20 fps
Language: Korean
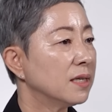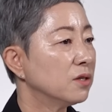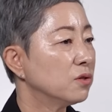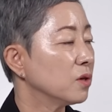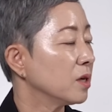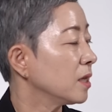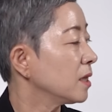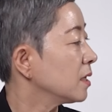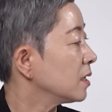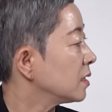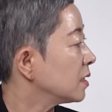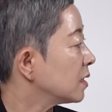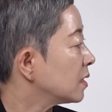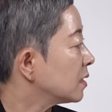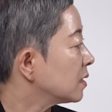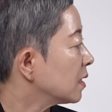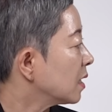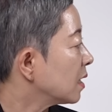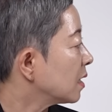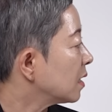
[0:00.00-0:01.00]
할 수 있는
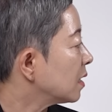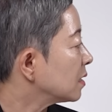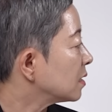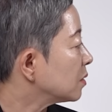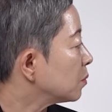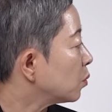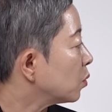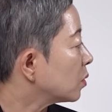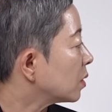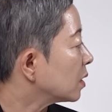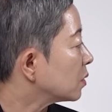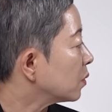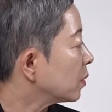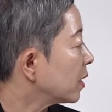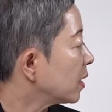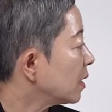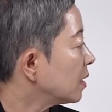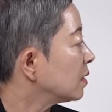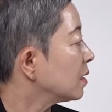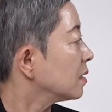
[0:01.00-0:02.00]
일을 한 가지 뭐라도
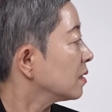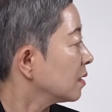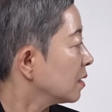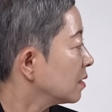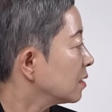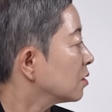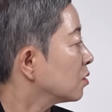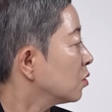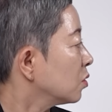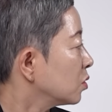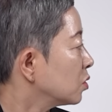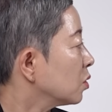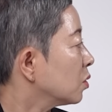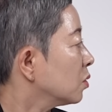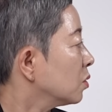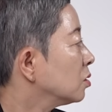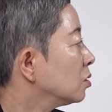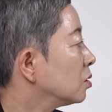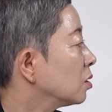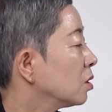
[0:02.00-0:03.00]
해야 된다는 거죠.
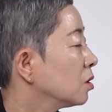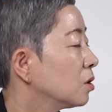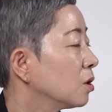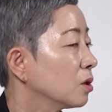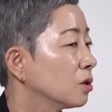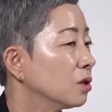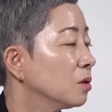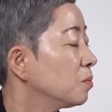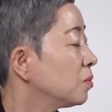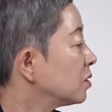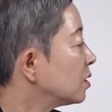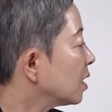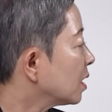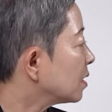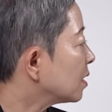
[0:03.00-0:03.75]
그게 되게 슬프지